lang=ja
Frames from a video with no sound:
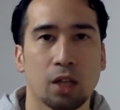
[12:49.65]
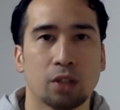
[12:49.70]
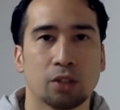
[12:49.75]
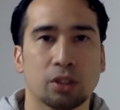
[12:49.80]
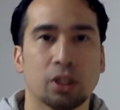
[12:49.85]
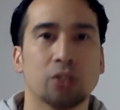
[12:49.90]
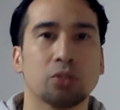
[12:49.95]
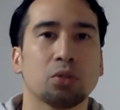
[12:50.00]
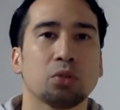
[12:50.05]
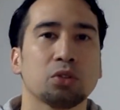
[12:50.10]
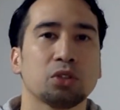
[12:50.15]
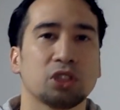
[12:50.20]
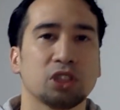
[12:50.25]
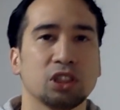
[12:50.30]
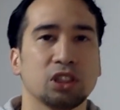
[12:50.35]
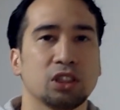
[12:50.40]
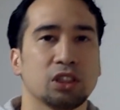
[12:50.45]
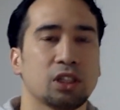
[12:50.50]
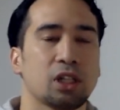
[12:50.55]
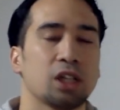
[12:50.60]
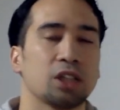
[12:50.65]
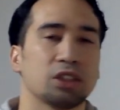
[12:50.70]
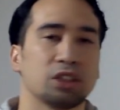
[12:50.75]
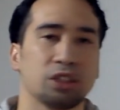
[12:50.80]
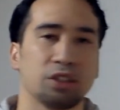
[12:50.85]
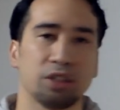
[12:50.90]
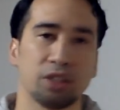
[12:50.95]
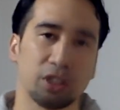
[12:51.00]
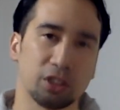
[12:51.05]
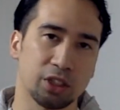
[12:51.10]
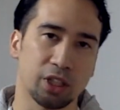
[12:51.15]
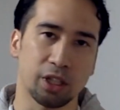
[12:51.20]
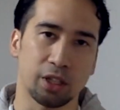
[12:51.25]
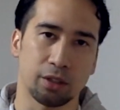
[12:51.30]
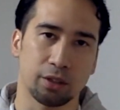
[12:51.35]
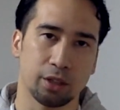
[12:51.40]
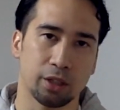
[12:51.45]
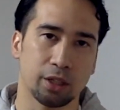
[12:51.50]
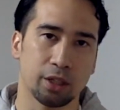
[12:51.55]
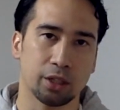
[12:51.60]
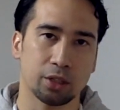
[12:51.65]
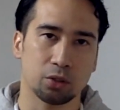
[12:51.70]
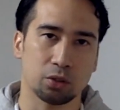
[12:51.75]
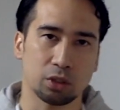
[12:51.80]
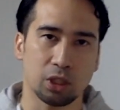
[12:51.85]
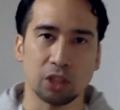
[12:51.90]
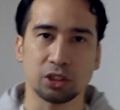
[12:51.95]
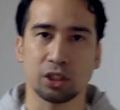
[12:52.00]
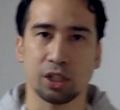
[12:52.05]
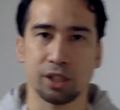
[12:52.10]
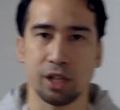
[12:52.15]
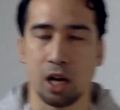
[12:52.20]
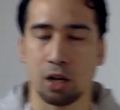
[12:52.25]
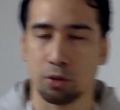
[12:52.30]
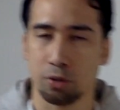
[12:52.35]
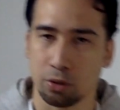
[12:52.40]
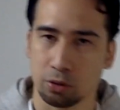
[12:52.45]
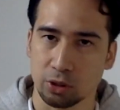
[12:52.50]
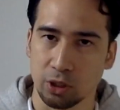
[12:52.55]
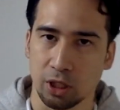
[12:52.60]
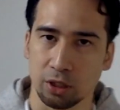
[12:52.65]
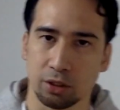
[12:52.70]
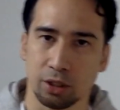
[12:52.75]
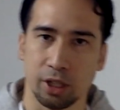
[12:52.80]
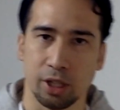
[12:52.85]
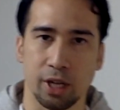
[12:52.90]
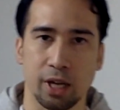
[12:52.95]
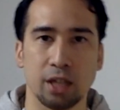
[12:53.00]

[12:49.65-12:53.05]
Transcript: 戦闘シーンに関してはですね、えー、と確かに迫力があって、